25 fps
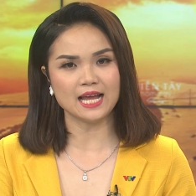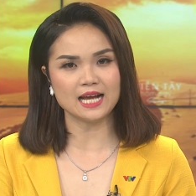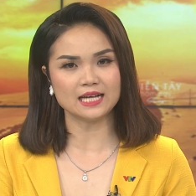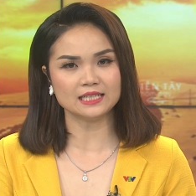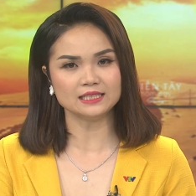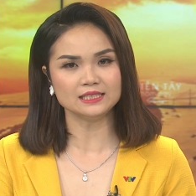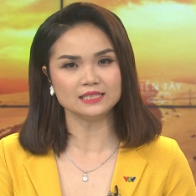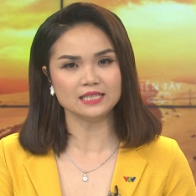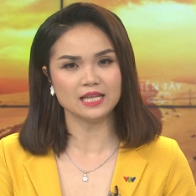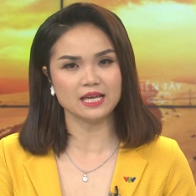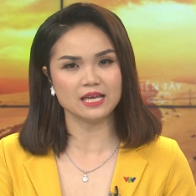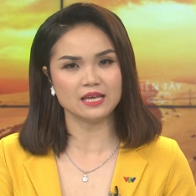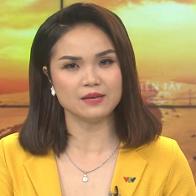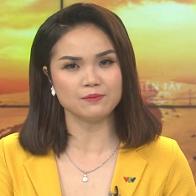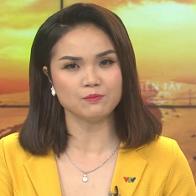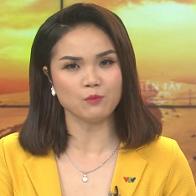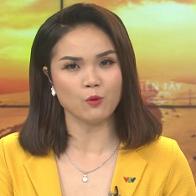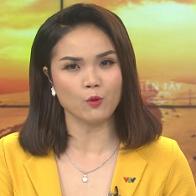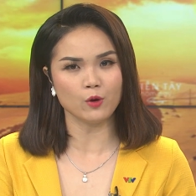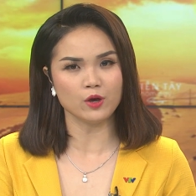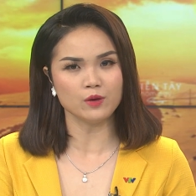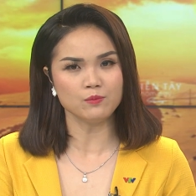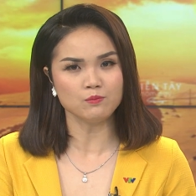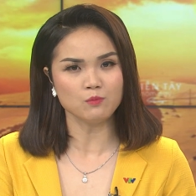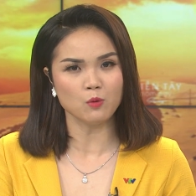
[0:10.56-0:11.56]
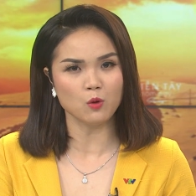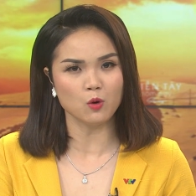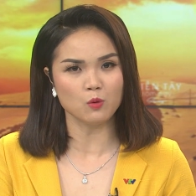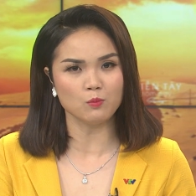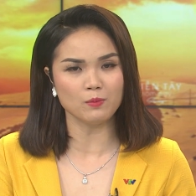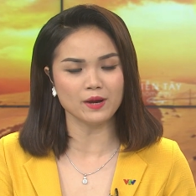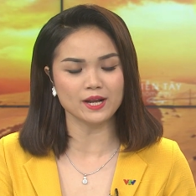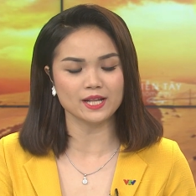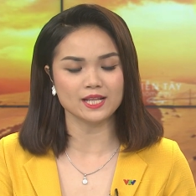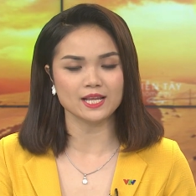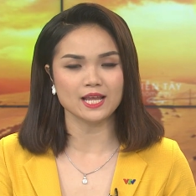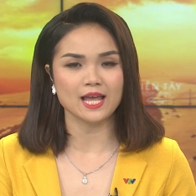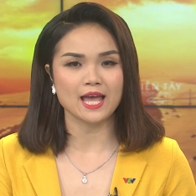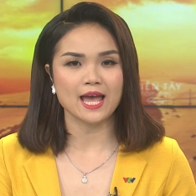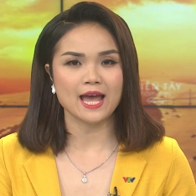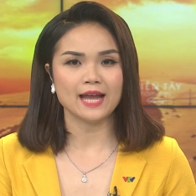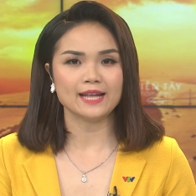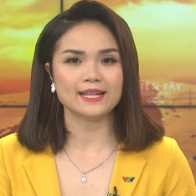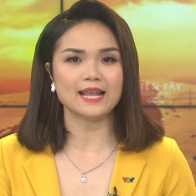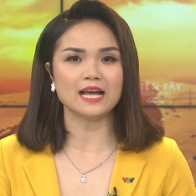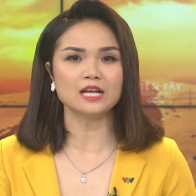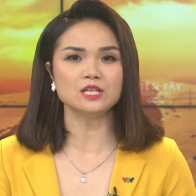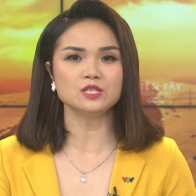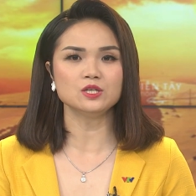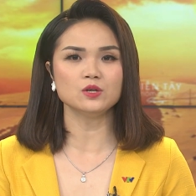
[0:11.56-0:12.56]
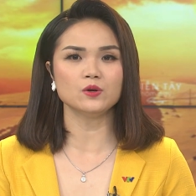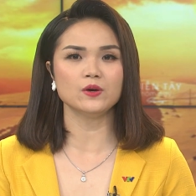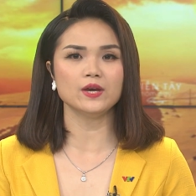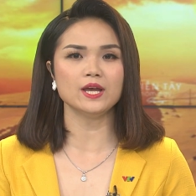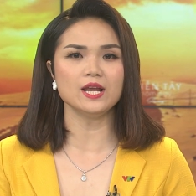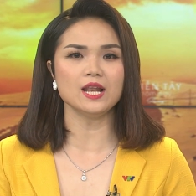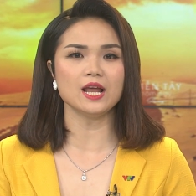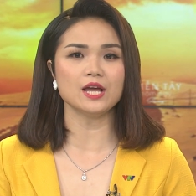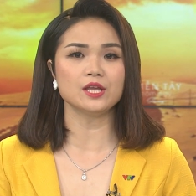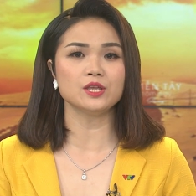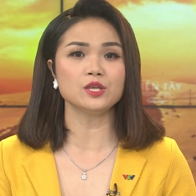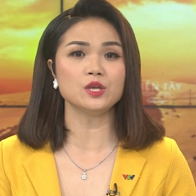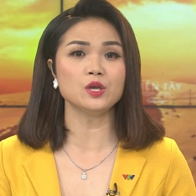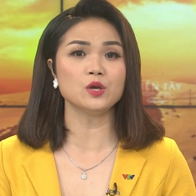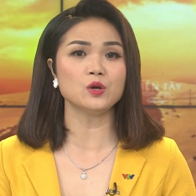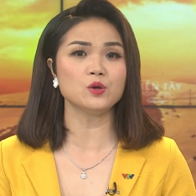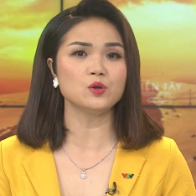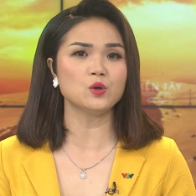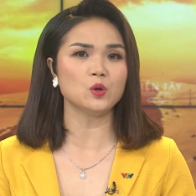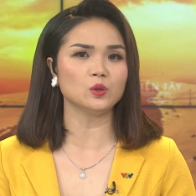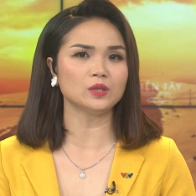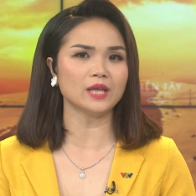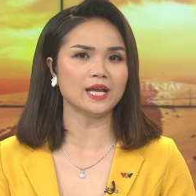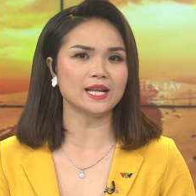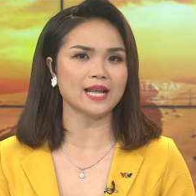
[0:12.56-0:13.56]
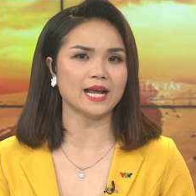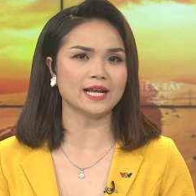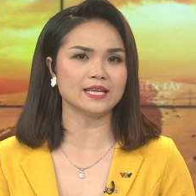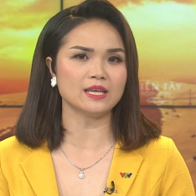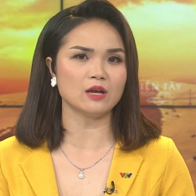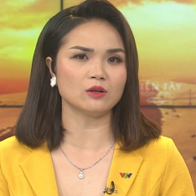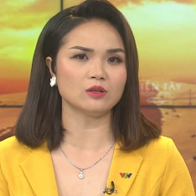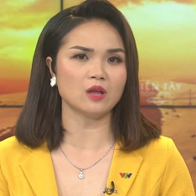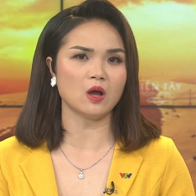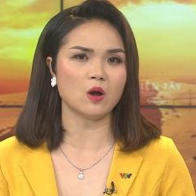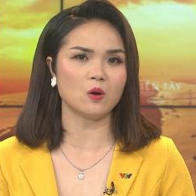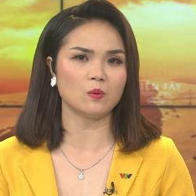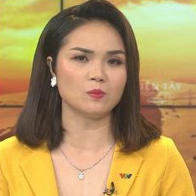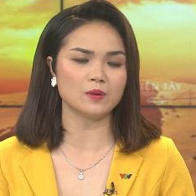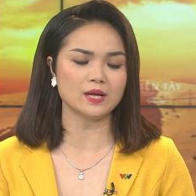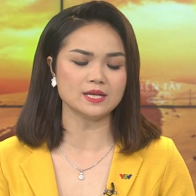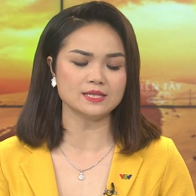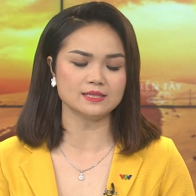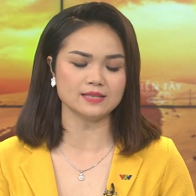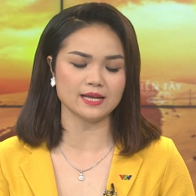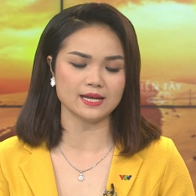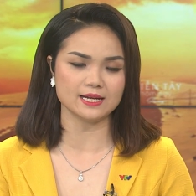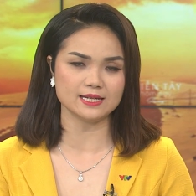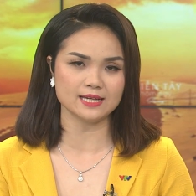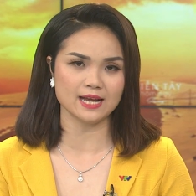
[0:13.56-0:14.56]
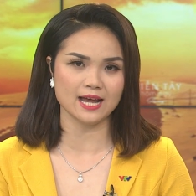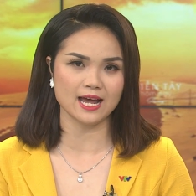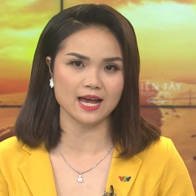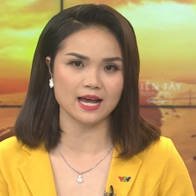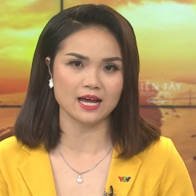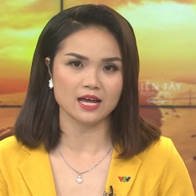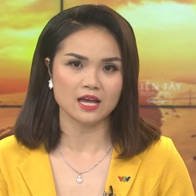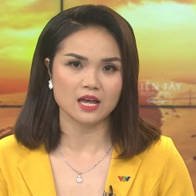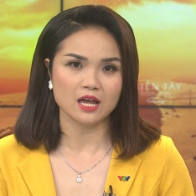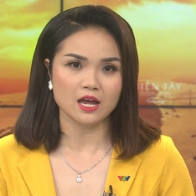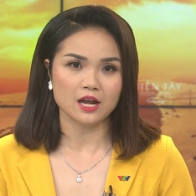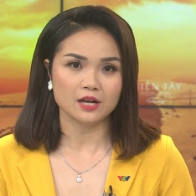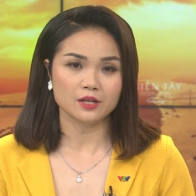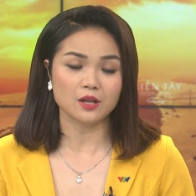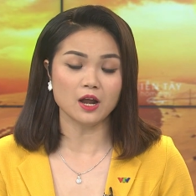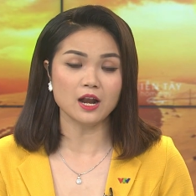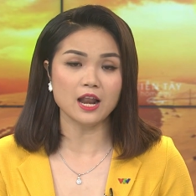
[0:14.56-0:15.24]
nắng thì bụi mù mịt. Đáng chú ý là nhiều vụ tai nạn giao thông đã xảy ra.